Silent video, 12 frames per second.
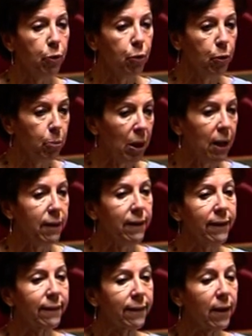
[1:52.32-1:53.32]

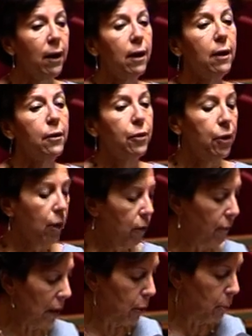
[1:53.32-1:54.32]
2010 dans
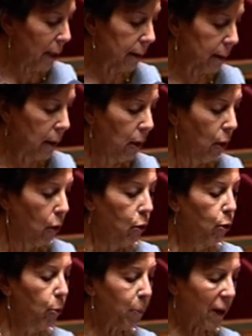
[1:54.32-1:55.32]
le Val-de-Marne.
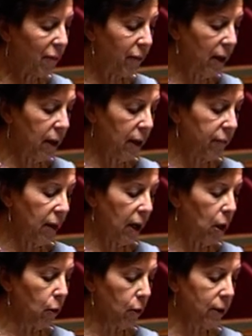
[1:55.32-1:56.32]
Le préfet avait
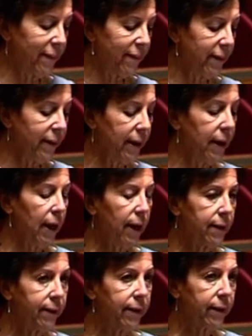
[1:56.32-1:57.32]
alors décidé,
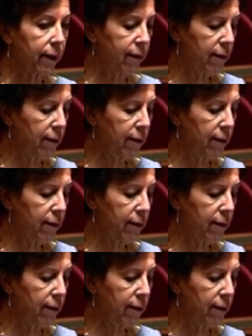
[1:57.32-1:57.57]
à titre